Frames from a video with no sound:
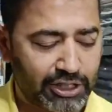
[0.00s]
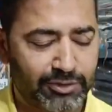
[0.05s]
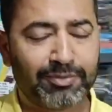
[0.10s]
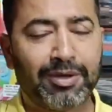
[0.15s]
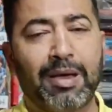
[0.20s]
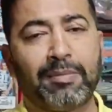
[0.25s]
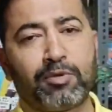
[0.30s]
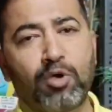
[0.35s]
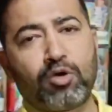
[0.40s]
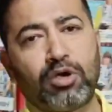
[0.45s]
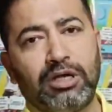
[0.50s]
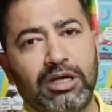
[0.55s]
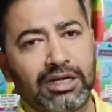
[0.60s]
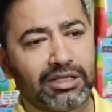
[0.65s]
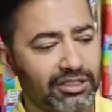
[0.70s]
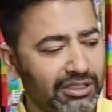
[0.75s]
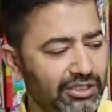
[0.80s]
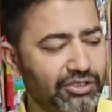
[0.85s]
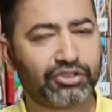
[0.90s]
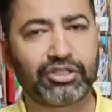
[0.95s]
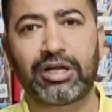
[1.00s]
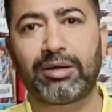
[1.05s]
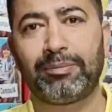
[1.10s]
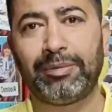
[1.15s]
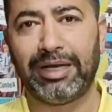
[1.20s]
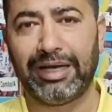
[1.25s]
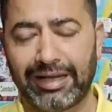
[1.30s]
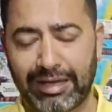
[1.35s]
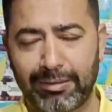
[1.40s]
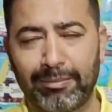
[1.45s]
इसमें आपको कलर तीन चार
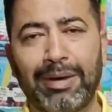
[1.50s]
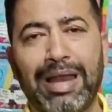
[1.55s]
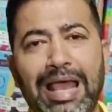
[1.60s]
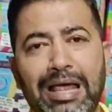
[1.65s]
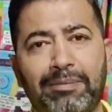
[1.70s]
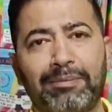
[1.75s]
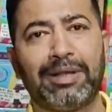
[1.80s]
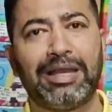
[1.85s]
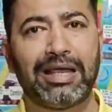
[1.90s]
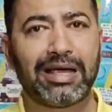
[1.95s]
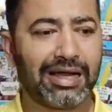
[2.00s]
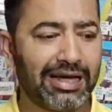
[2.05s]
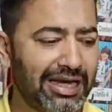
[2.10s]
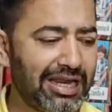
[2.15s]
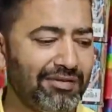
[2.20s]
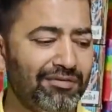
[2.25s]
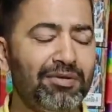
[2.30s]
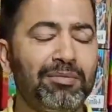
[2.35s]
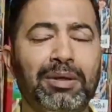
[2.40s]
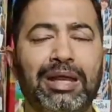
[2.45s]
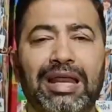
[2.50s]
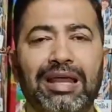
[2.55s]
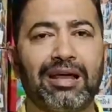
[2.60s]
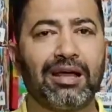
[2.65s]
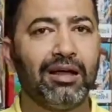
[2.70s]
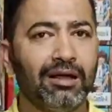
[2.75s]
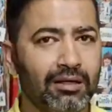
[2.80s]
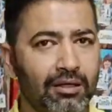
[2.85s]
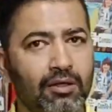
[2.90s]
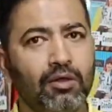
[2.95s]
मिलेंगे ब्लैक मिलेगा नेवी
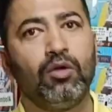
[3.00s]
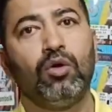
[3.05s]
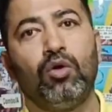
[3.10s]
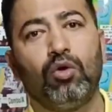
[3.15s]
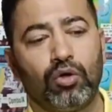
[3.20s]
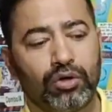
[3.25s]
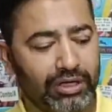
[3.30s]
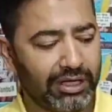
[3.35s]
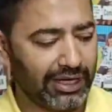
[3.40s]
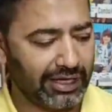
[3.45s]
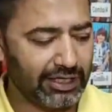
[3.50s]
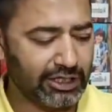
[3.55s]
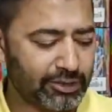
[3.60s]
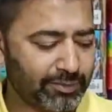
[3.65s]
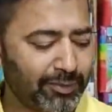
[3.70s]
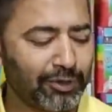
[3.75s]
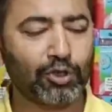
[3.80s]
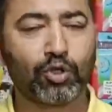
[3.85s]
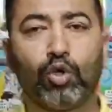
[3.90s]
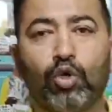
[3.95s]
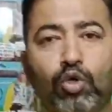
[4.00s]
मिलेगा और ये इसमें